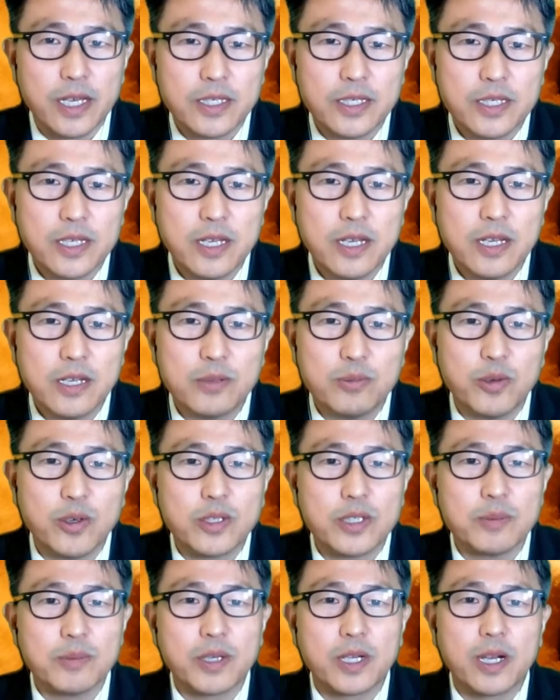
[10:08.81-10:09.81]
진리는
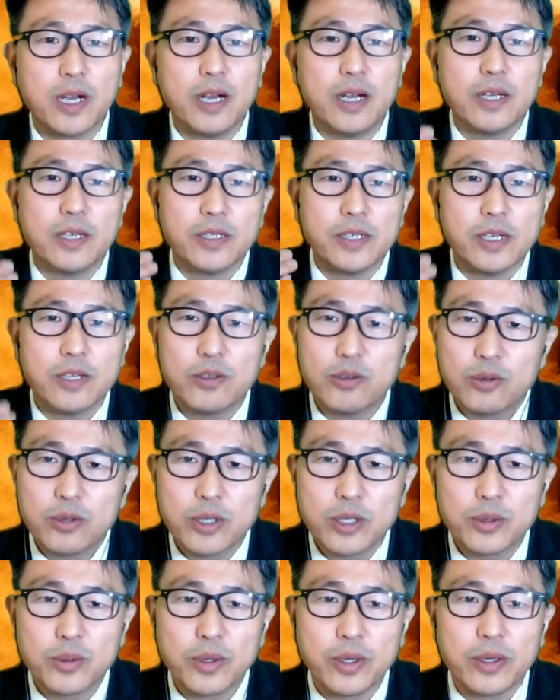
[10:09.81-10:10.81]
무엇입니까? 예수
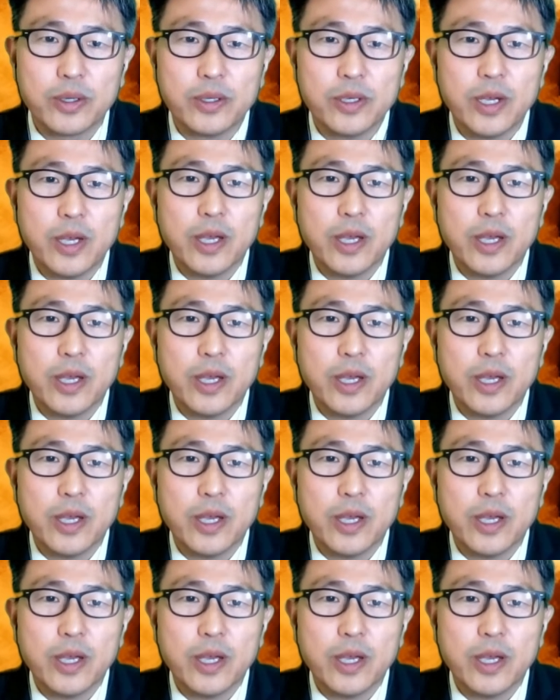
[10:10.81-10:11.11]
그리스도예요.